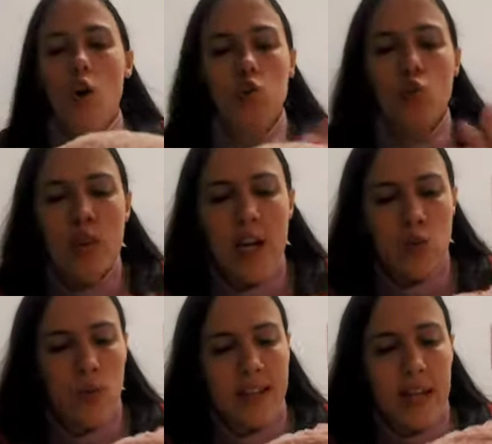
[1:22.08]

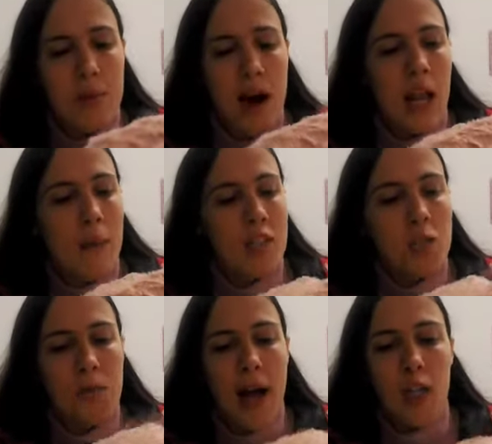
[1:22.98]
scuoiato qualche animale, mi
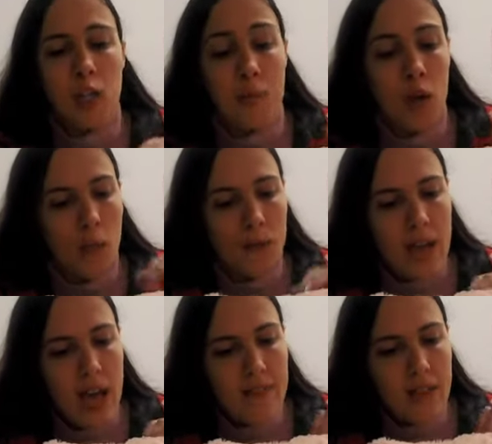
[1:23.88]
dispiace, però
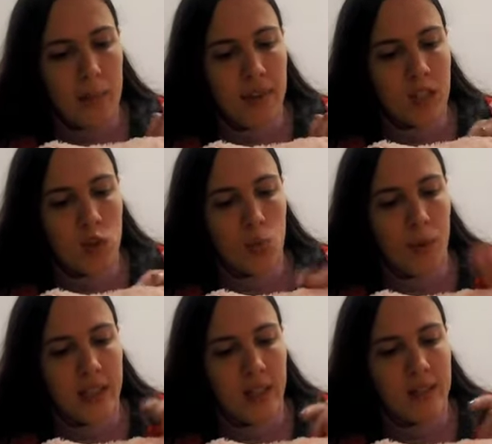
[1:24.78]
è veramente
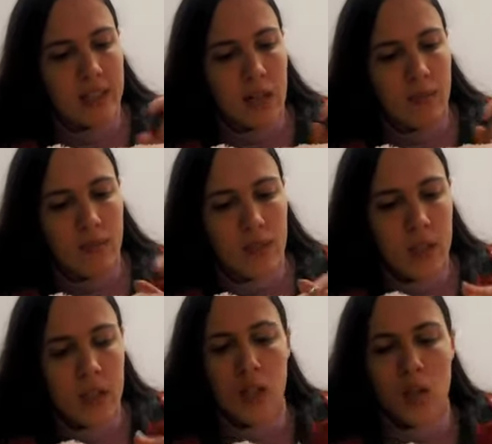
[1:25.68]
stupenda questa,
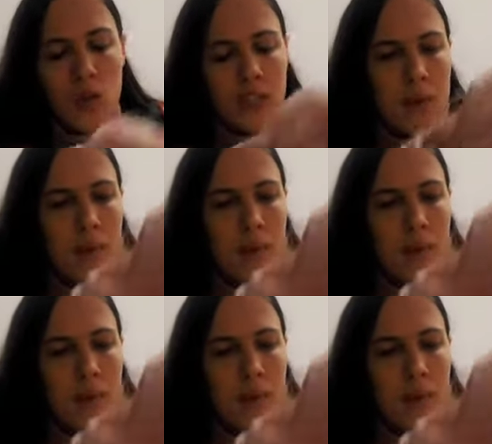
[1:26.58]
questa